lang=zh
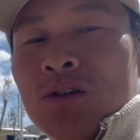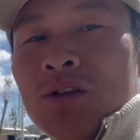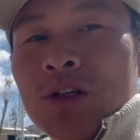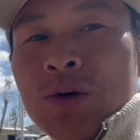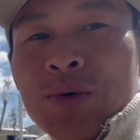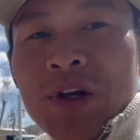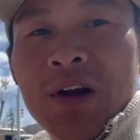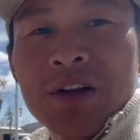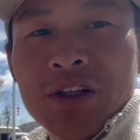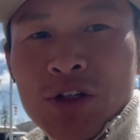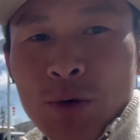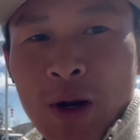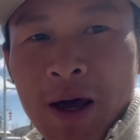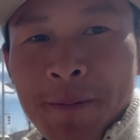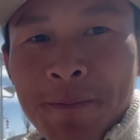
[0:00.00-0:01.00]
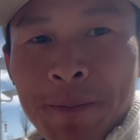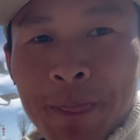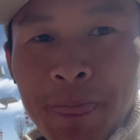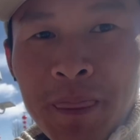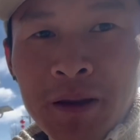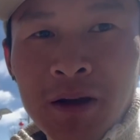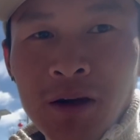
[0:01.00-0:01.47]
走幺零九了。
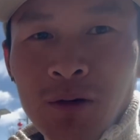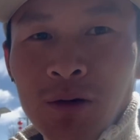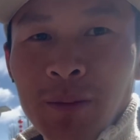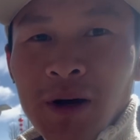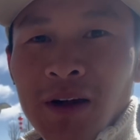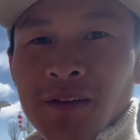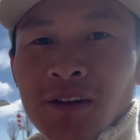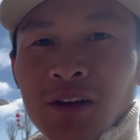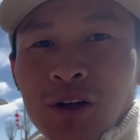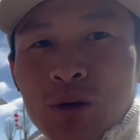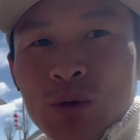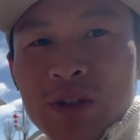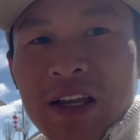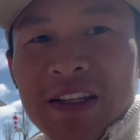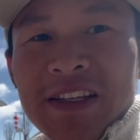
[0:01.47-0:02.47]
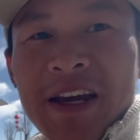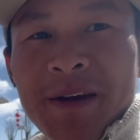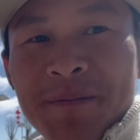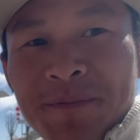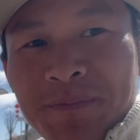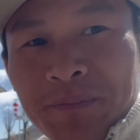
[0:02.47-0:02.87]
我们路上见。